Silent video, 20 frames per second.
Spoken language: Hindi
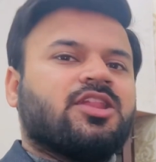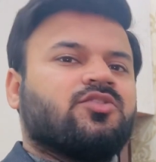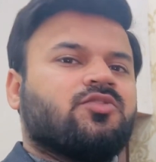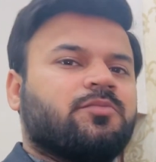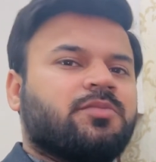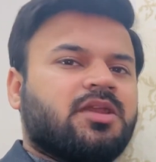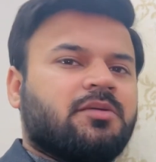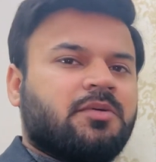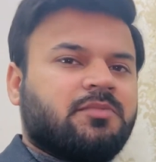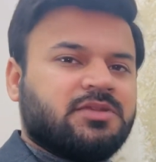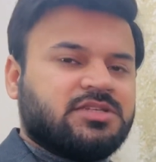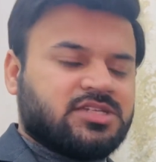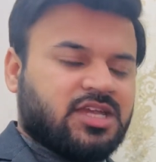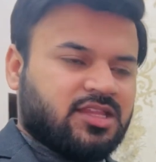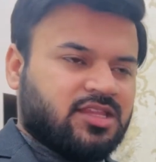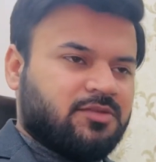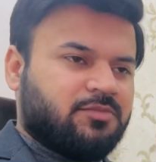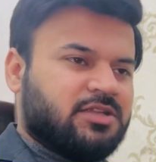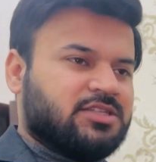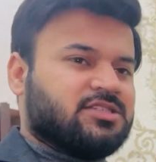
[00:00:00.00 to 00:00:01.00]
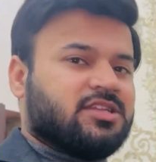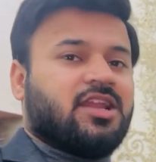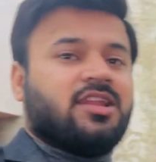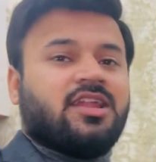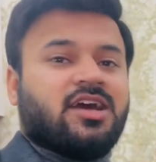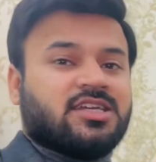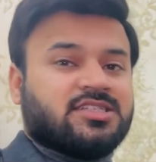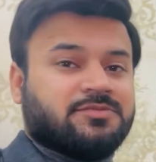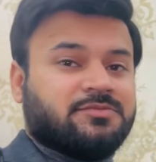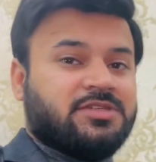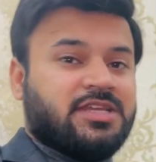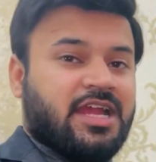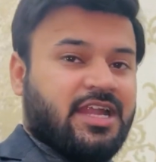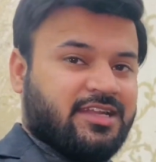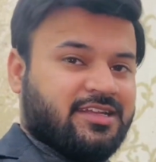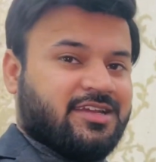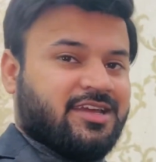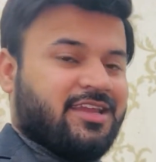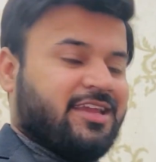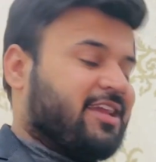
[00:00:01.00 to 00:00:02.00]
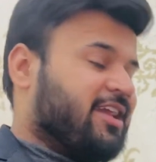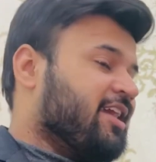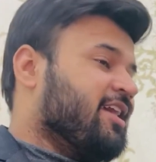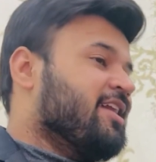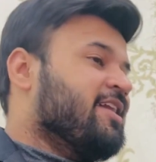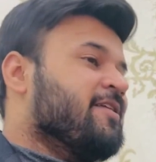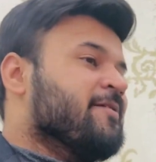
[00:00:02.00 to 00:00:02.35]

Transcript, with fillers: तो वो भी हम अपनी शादी में इंशाल्लाह लाजमी ऐड करेंगे